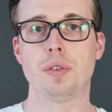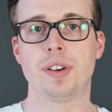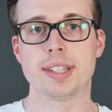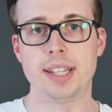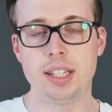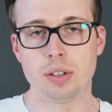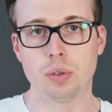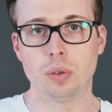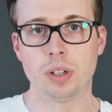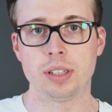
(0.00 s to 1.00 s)
für
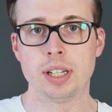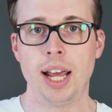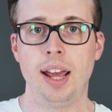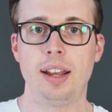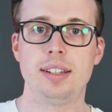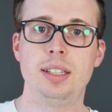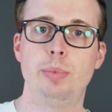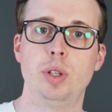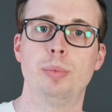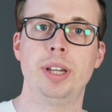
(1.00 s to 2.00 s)
Versicherungen, die
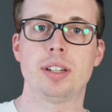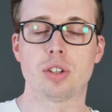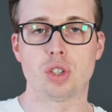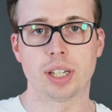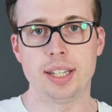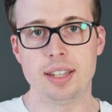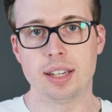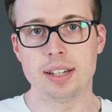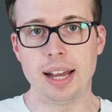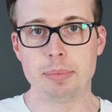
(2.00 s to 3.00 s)
biometrische
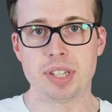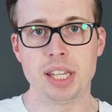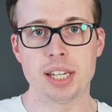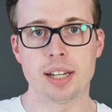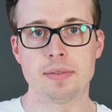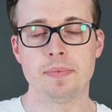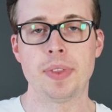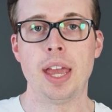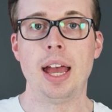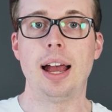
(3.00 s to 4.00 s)
Risiken absichern,
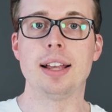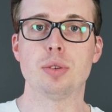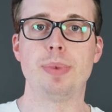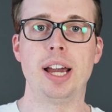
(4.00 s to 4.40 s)
also